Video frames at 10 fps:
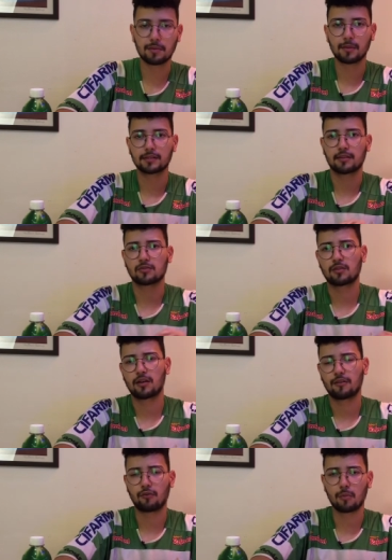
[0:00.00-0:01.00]
mantém a
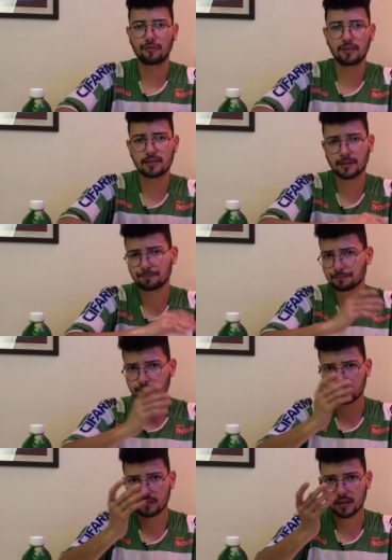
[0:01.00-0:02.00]
sua forma física
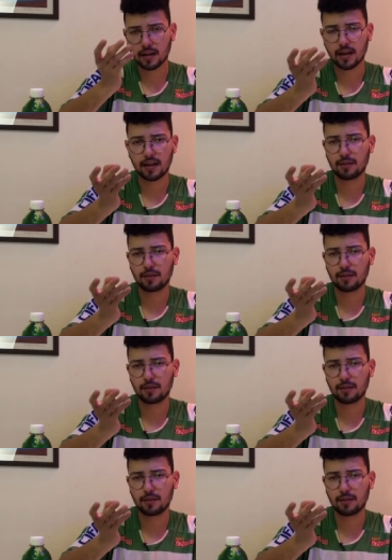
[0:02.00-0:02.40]
é,